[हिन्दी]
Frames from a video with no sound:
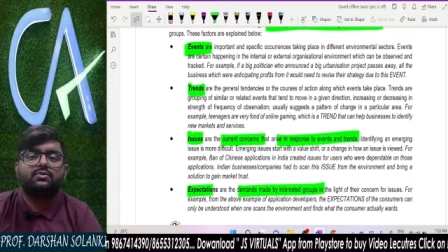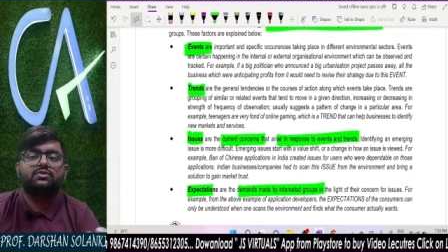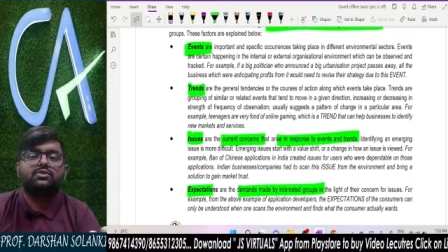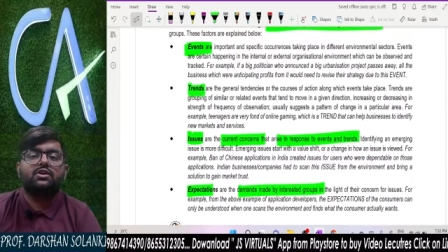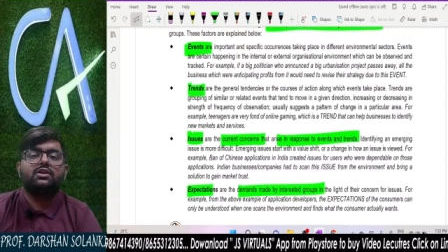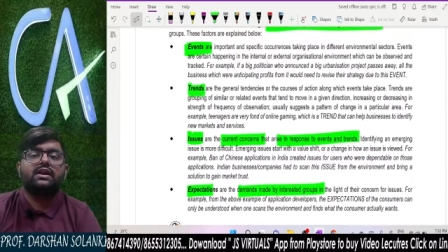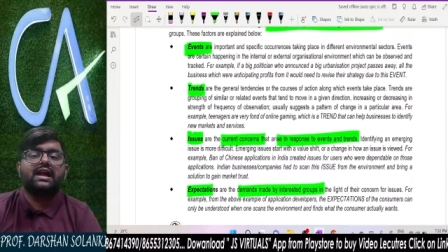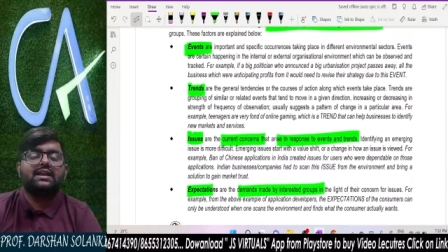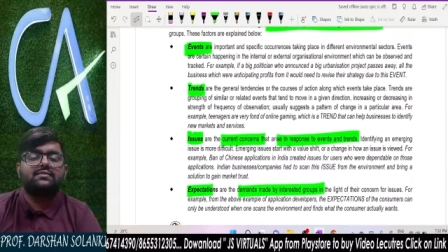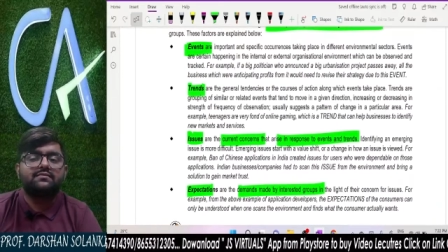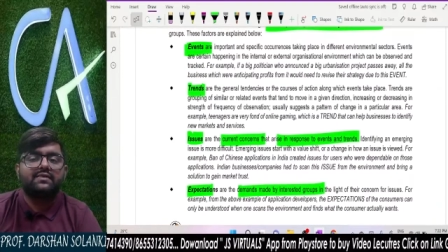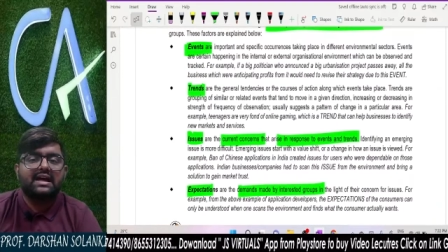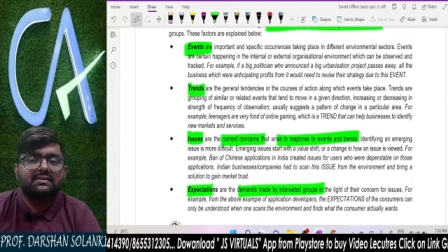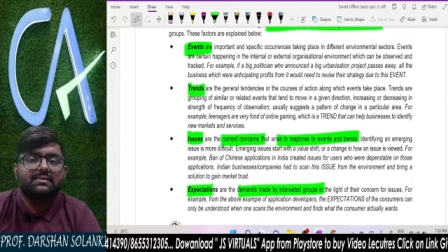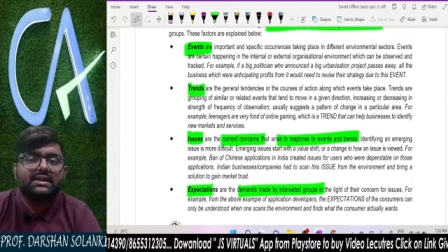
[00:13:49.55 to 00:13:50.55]
डू योर
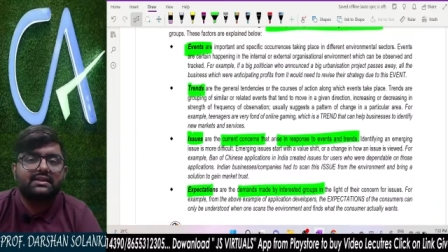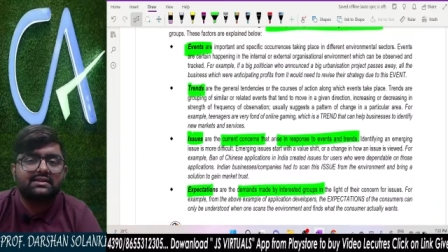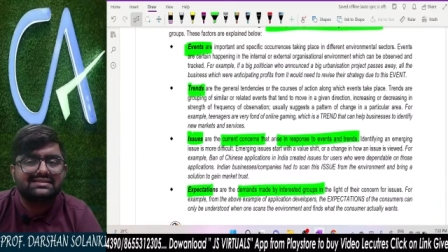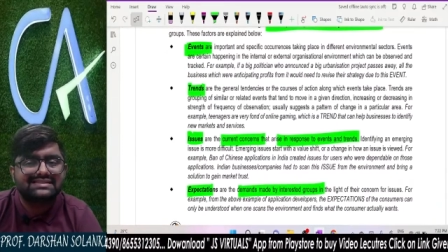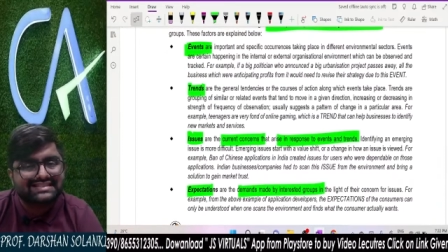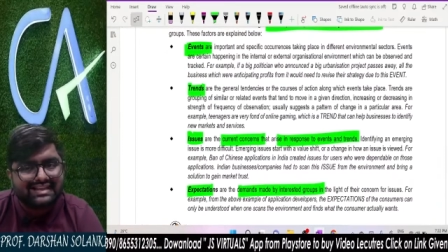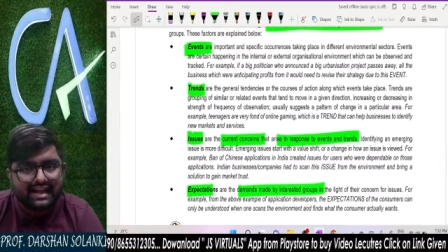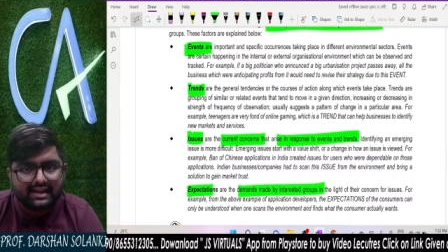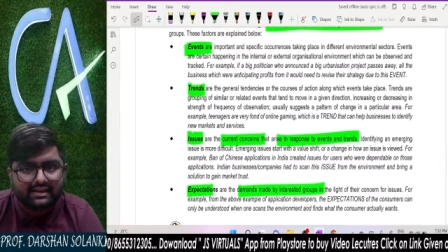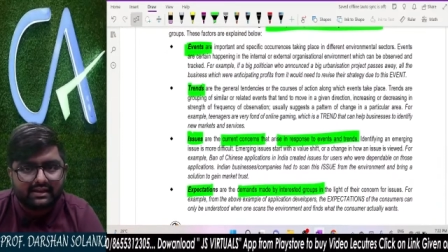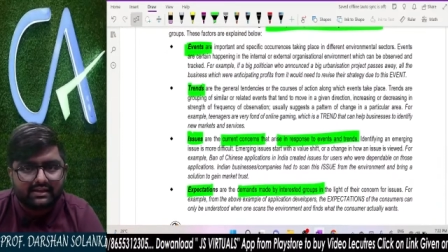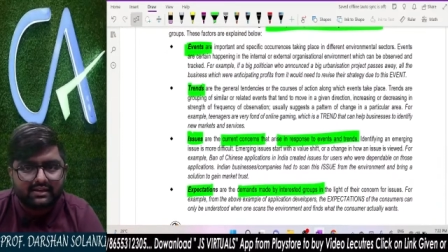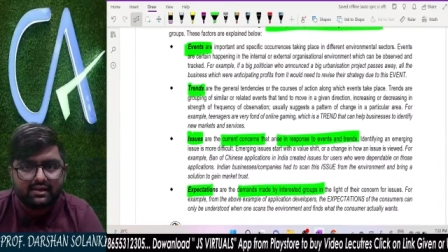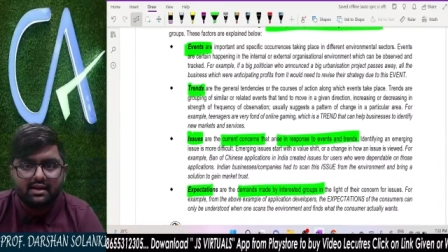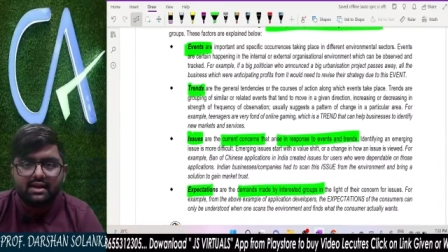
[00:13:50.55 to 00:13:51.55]
एनवायरमेंटल स्कैनिंग